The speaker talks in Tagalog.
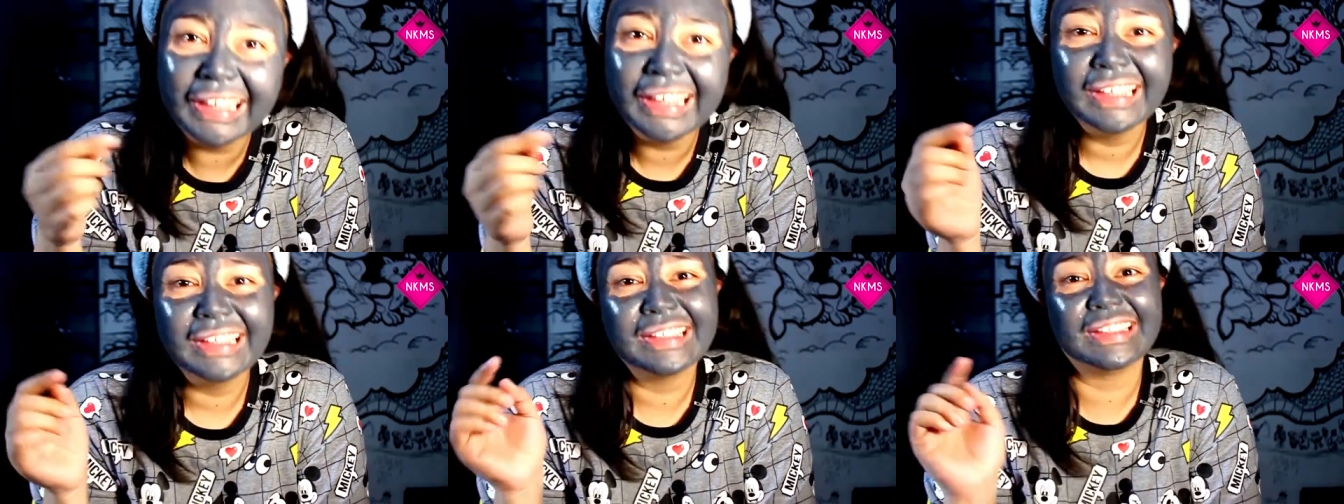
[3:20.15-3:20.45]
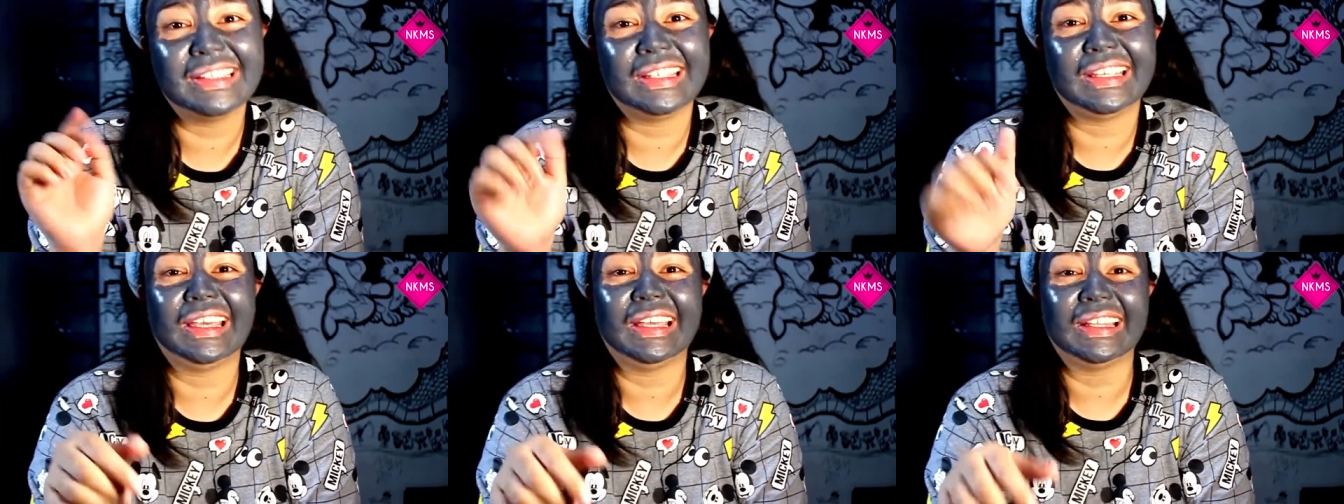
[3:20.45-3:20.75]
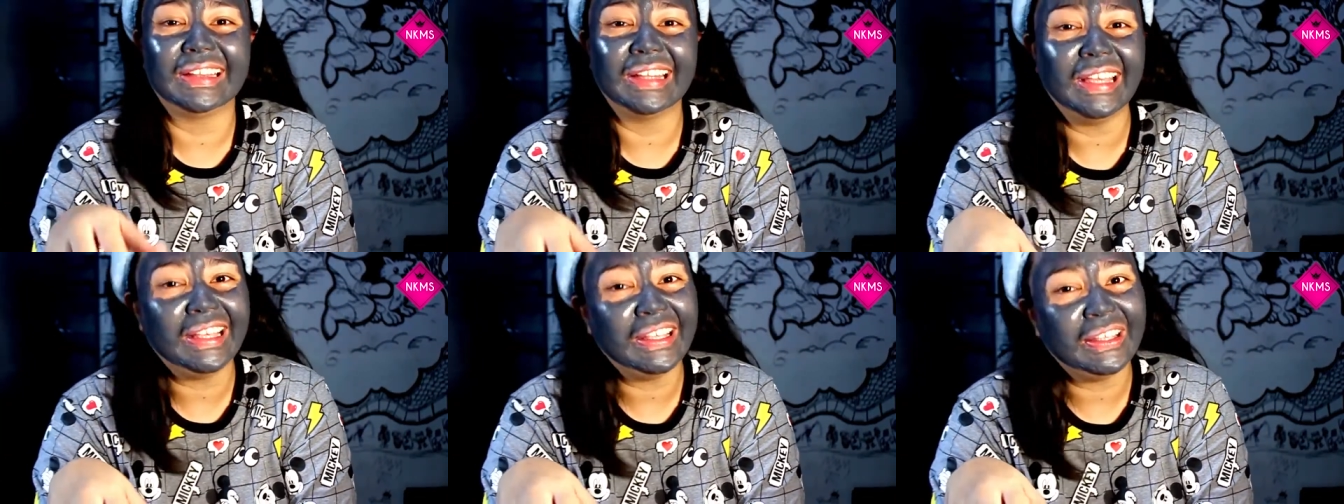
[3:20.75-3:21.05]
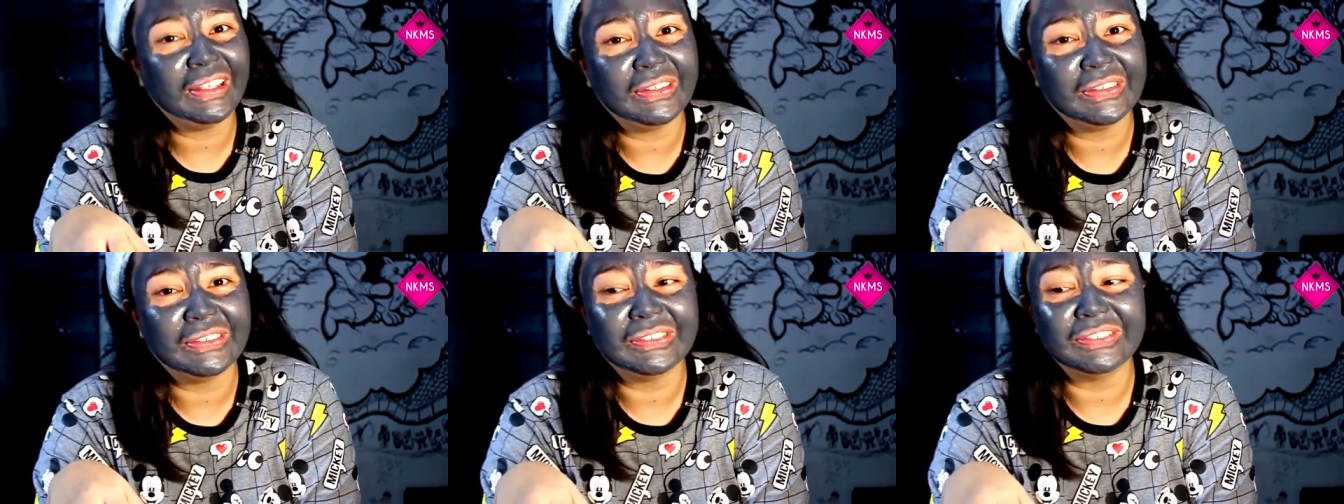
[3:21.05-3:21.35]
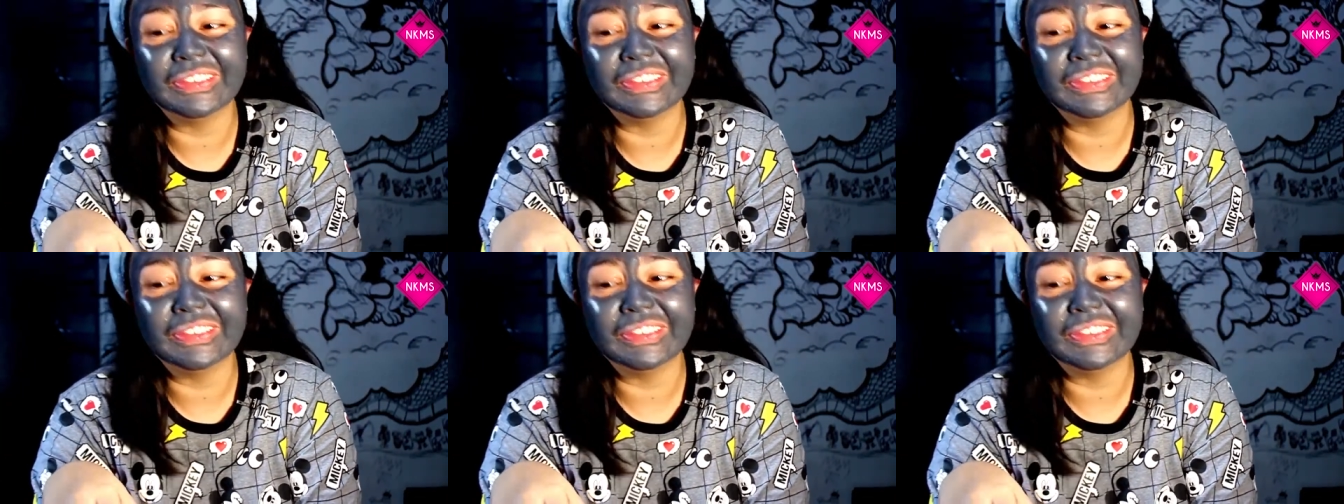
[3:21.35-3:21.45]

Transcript: Sige, thank you.